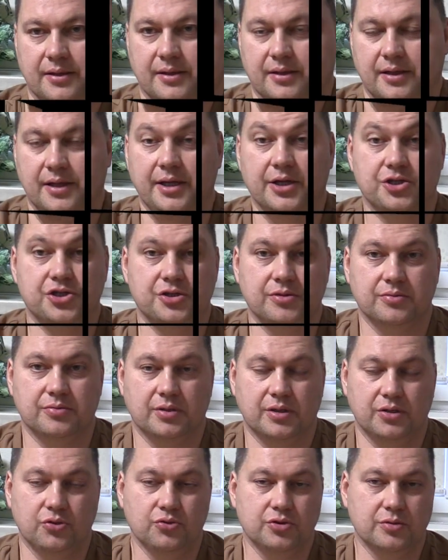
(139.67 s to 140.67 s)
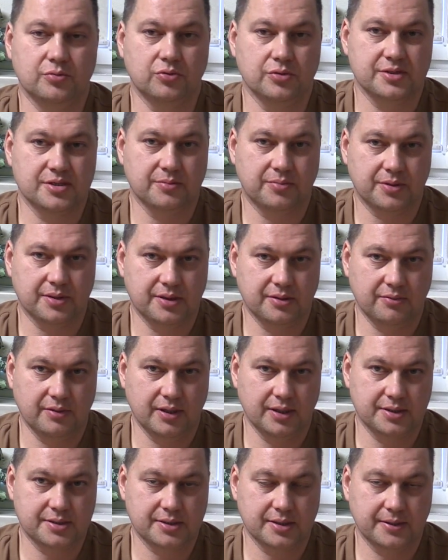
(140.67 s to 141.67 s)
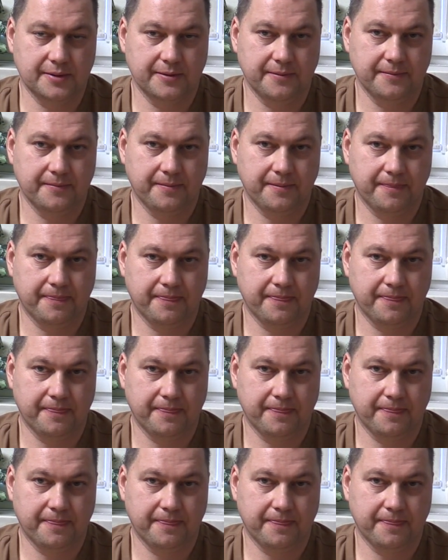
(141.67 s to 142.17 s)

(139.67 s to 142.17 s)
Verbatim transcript: легче люди будут сопротивляться.